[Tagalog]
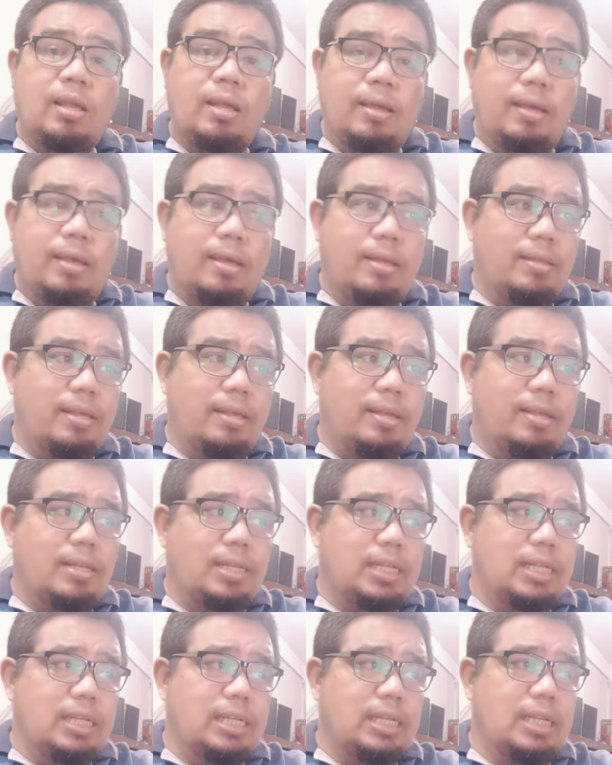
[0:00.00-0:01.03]
And
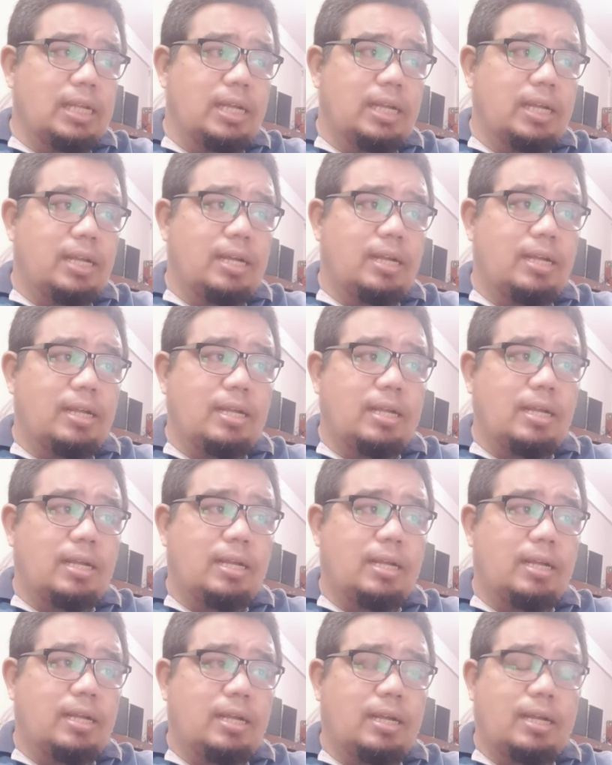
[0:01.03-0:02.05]
then,
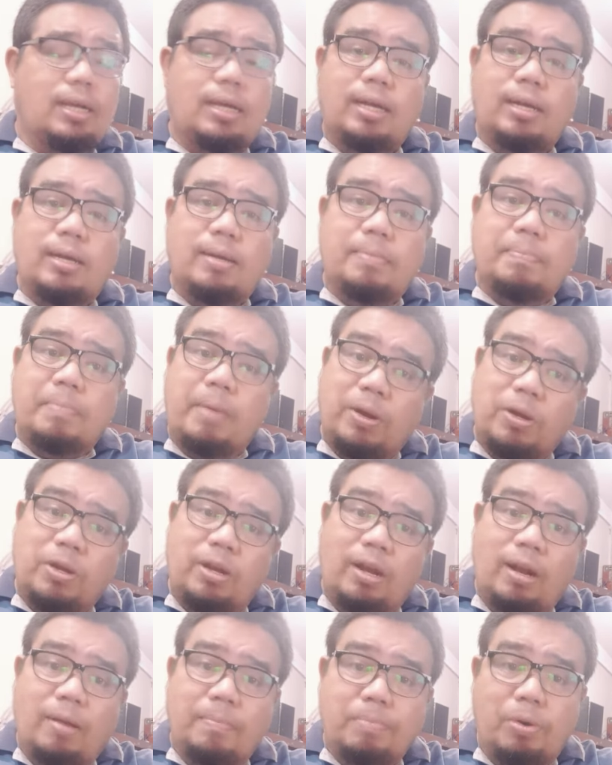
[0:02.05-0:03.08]
uh, meron
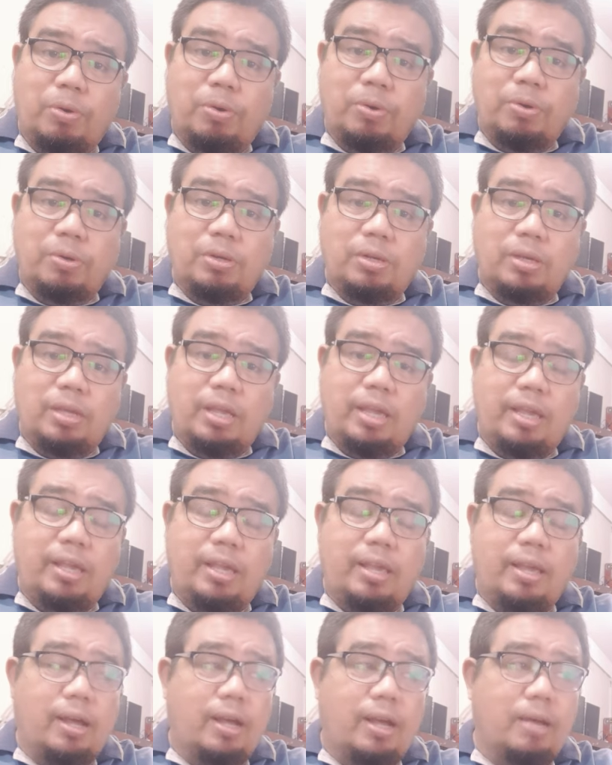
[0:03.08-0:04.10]
lang po akong
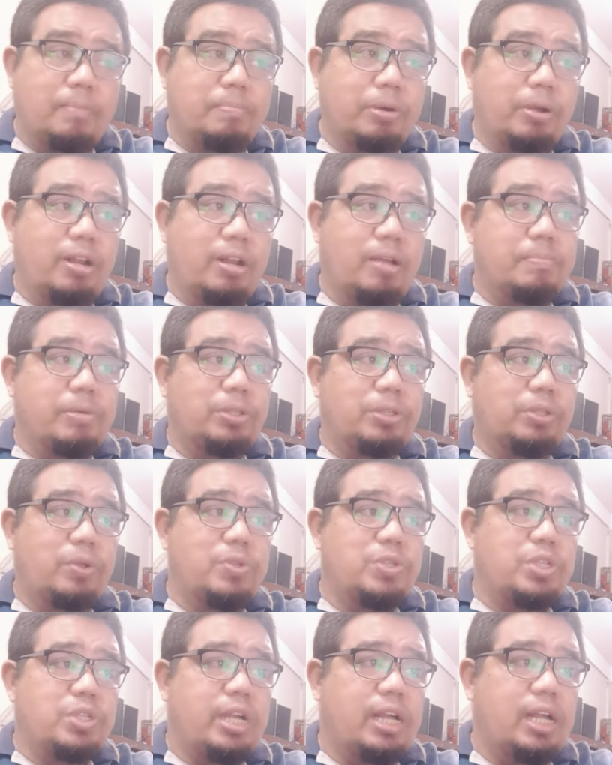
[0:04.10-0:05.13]
ihahabol about
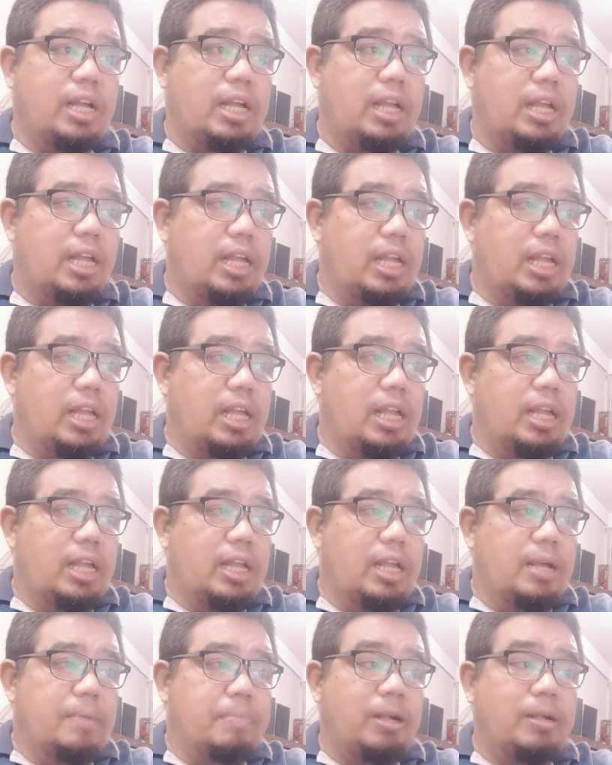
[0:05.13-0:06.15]
dun sa
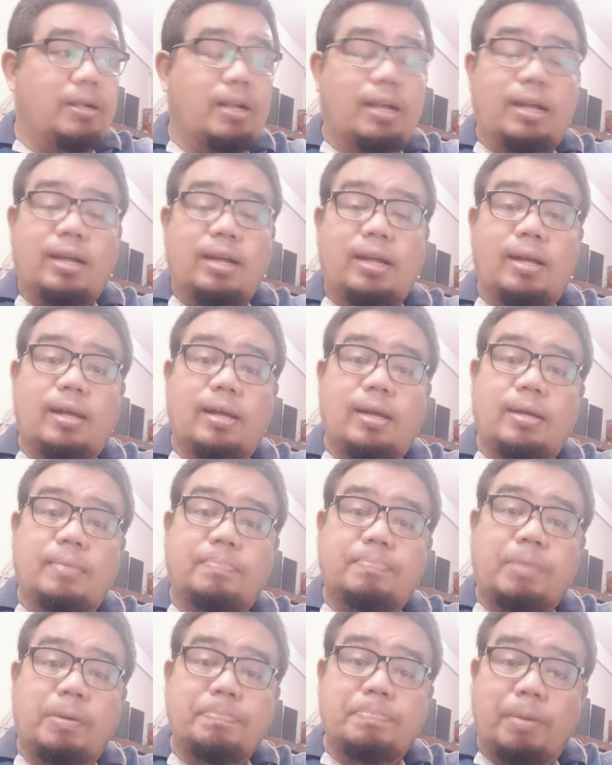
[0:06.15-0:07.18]
pag, uh,
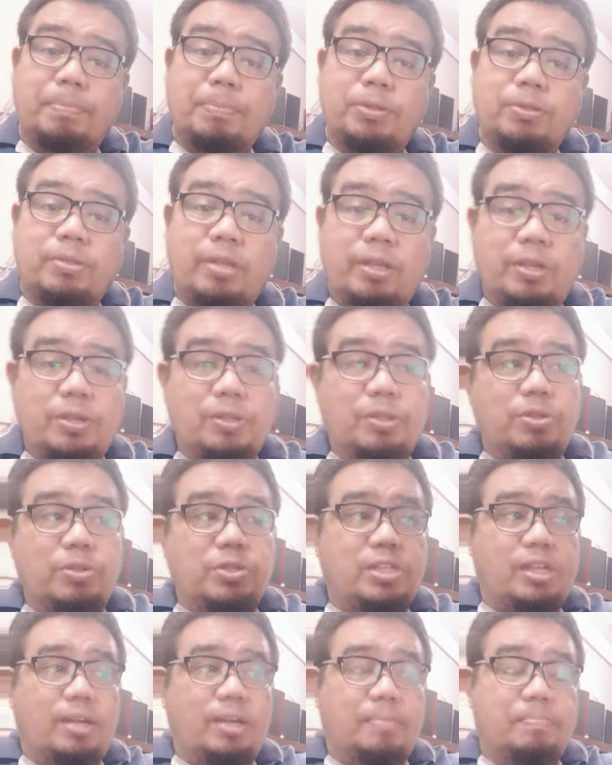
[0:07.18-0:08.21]
pag pagpunta nyo dun
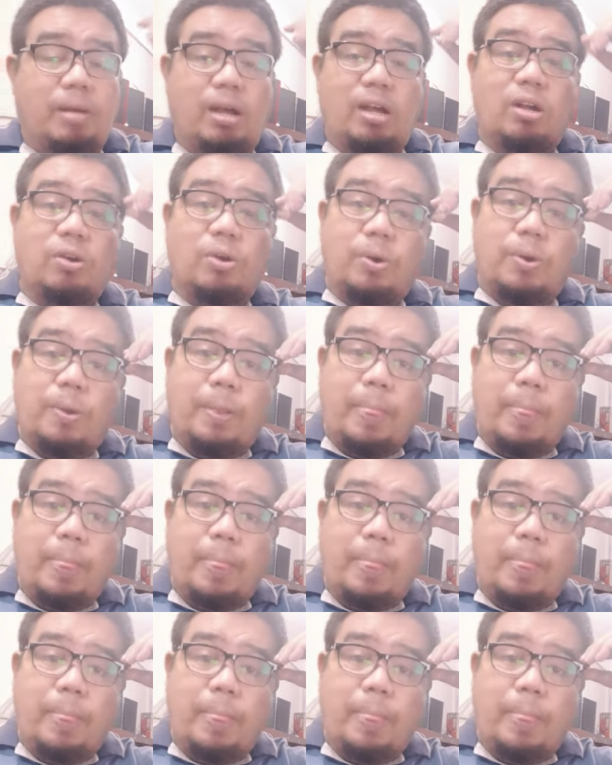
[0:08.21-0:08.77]
sa bangko,